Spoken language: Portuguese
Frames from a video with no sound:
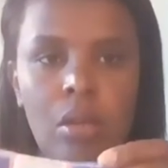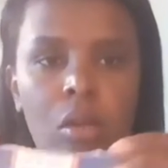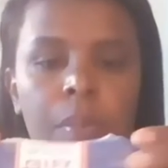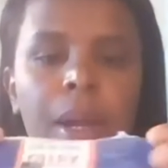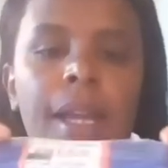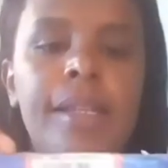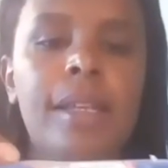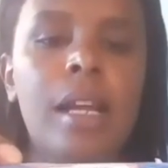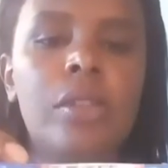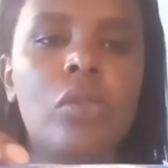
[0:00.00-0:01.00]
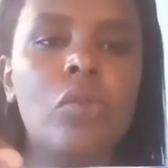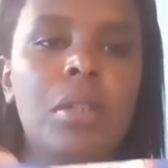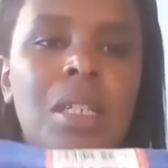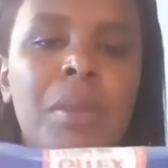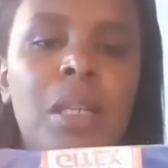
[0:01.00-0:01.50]
Comprei essa azul
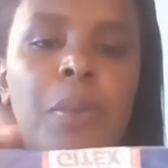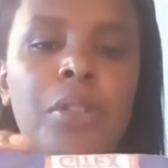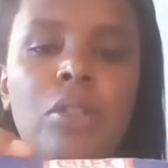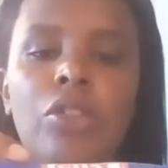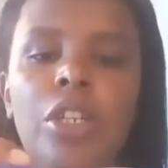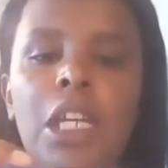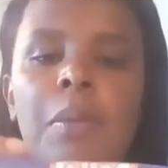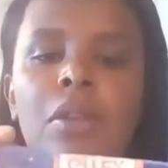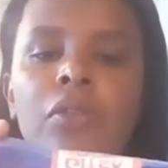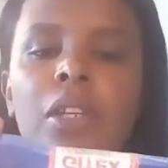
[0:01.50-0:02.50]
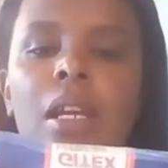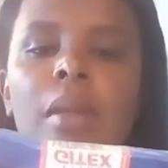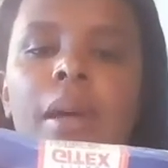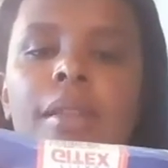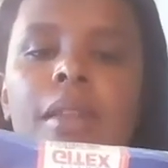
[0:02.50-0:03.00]
aqui, mas depois que eu cheguei, menino, eu vi que
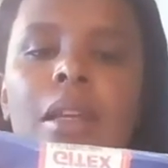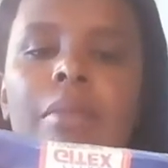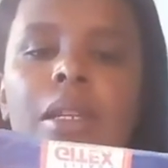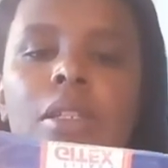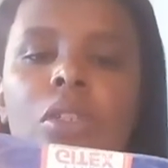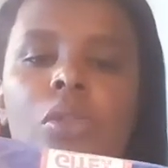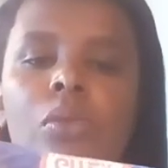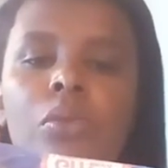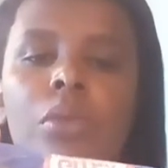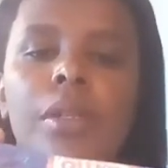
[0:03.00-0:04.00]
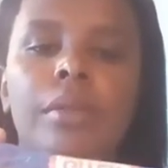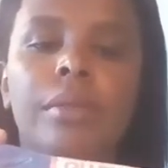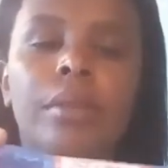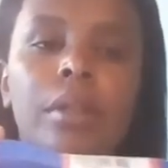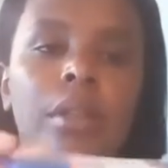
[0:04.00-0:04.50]
ela é, é mais escura.
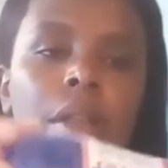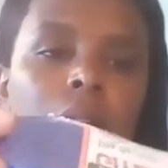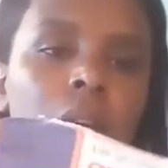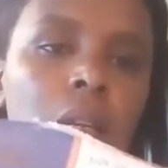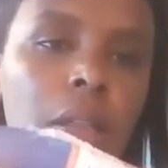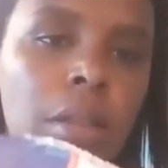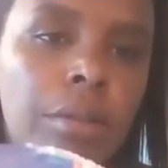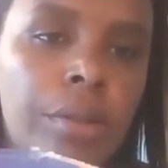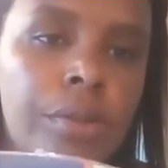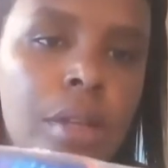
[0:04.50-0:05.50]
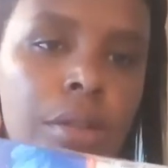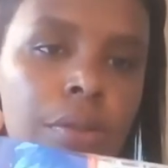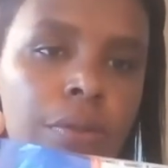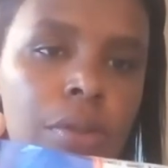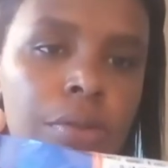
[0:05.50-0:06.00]
Então, não sei se
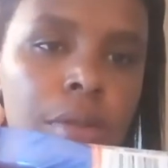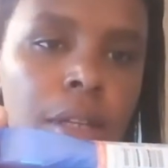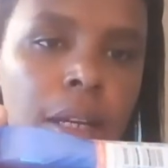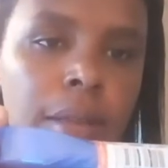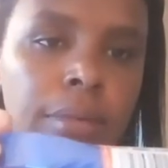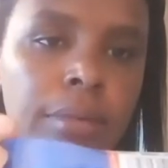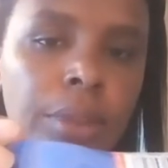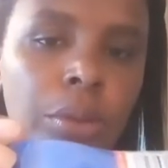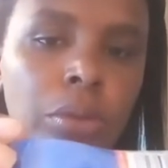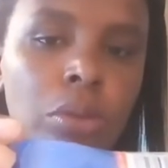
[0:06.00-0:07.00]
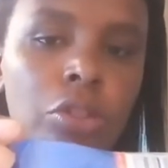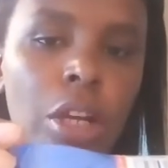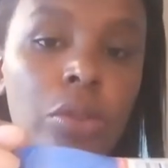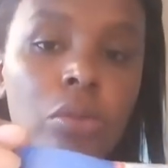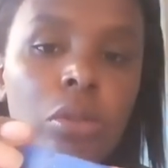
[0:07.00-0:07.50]
eu vou usar. Não é o tom de
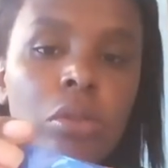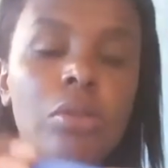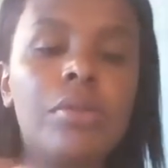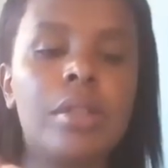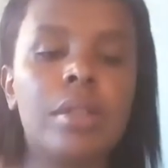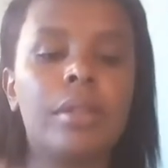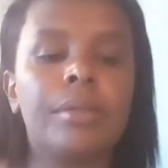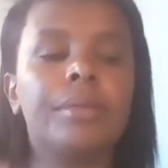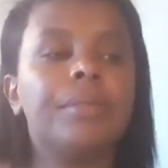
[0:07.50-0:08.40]
azul que eu tô usando.